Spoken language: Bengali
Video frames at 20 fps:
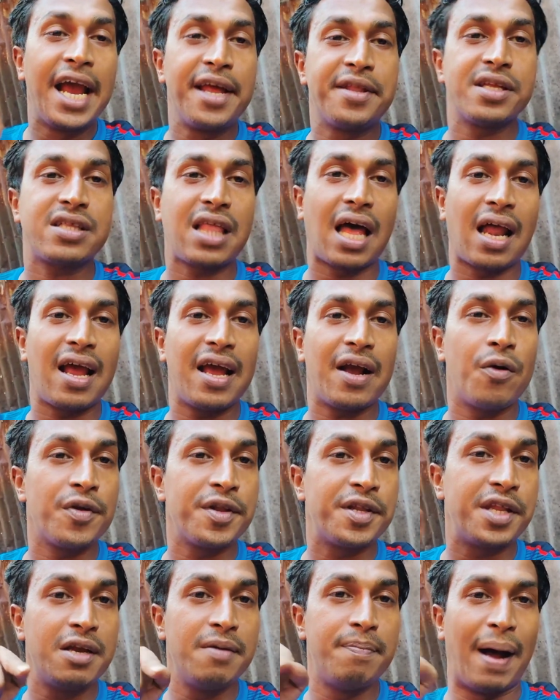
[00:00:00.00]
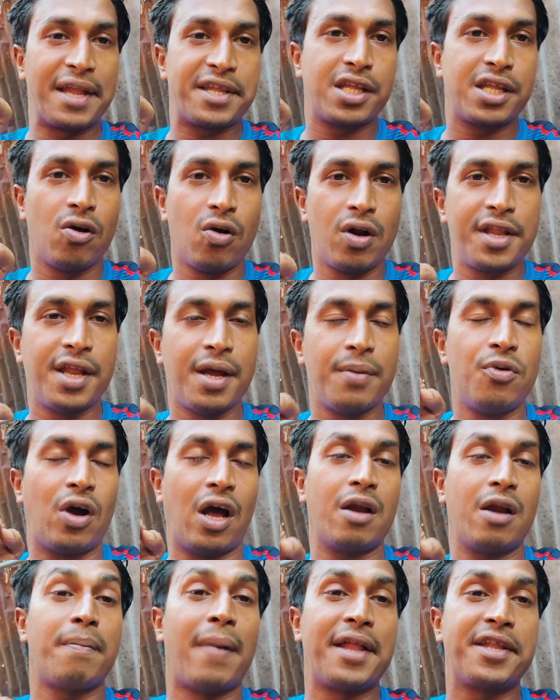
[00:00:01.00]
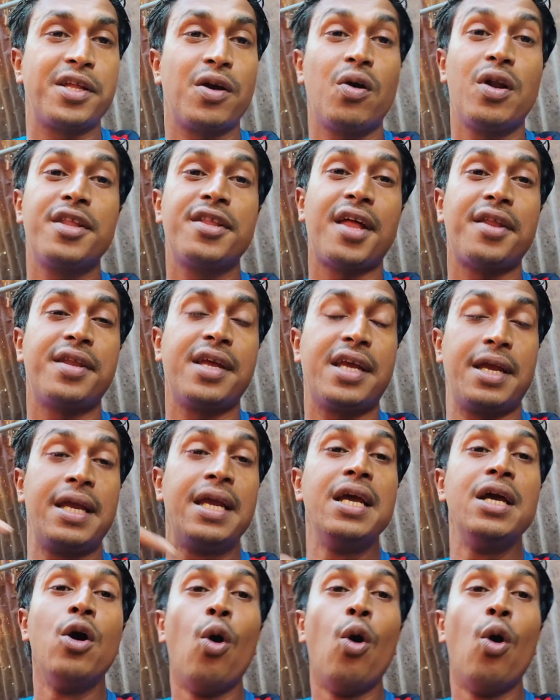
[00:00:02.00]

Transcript: এই যে তারা এখন যে কি বাসে করে যাইব কারণ বাসে করে যায় যে কি